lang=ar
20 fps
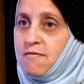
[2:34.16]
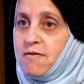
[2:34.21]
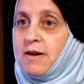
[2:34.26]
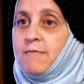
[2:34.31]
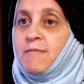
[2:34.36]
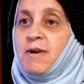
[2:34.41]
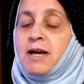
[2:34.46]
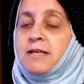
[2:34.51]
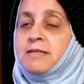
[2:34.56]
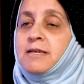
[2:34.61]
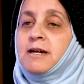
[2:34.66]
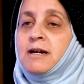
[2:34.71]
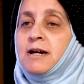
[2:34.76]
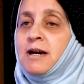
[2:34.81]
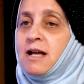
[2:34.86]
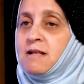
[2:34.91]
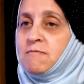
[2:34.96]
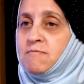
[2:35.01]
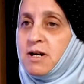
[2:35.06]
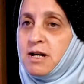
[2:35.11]

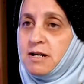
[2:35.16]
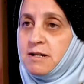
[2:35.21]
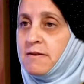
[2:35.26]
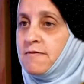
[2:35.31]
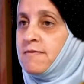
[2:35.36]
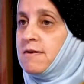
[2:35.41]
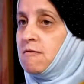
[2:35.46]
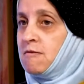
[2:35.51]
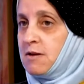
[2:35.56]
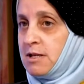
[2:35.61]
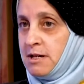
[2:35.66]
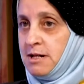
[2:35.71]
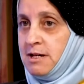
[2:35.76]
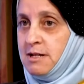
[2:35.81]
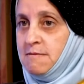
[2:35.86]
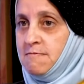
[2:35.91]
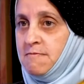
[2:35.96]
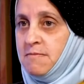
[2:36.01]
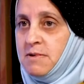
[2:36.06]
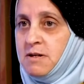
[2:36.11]
وصراحه اخرجت كل ما
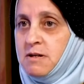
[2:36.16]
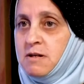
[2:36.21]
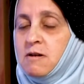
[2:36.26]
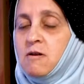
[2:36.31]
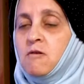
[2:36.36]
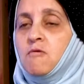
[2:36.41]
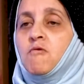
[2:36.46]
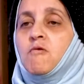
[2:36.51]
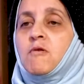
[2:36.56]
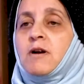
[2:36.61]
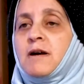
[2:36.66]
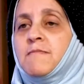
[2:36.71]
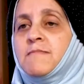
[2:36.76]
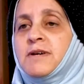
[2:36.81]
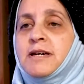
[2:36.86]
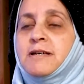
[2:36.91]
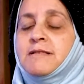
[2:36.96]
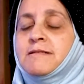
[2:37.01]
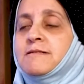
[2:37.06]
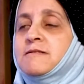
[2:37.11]
بداخلي
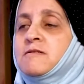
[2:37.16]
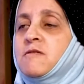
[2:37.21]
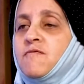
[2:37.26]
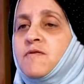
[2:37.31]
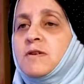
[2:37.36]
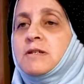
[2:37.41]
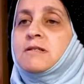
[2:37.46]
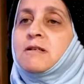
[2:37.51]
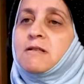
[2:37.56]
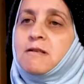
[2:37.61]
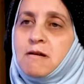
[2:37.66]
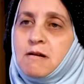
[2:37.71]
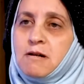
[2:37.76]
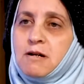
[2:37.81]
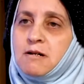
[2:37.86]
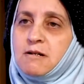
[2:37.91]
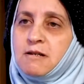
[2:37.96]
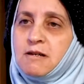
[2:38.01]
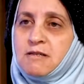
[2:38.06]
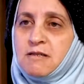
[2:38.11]
لان لم